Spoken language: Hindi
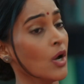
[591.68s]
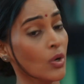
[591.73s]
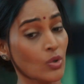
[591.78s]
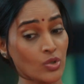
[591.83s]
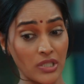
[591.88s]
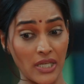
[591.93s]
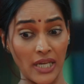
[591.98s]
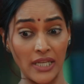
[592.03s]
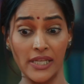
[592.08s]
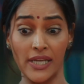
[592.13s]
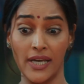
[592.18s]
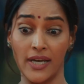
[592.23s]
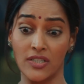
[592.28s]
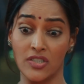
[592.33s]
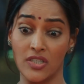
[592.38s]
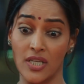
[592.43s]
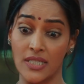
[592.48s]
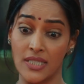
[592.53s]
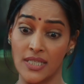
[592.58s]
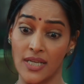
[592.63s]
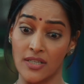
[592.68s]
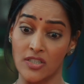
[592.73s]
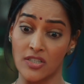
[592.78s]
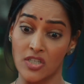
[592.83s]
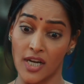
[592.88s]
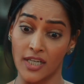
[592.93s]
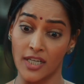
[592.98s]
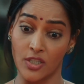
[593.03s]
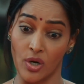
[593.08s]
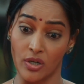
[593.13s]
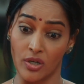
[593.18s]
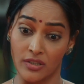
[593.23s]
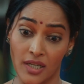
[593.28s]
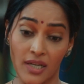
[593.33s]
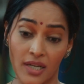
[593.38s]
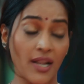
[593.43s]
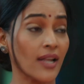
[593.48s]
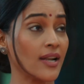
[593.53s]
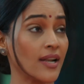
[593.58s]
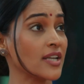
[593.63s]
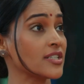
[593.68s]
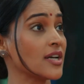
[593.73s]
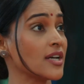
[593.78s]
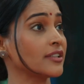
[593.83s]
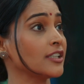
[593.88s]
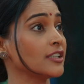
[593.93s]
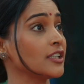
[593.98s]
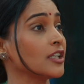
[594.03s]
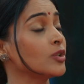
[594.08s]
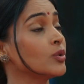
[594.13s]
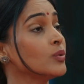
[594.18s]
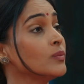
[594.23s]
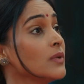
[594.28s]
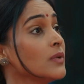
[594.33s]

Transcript: उसके लिए अच्छे से अच्छा डॉक्टर लाना चाहते थे तुम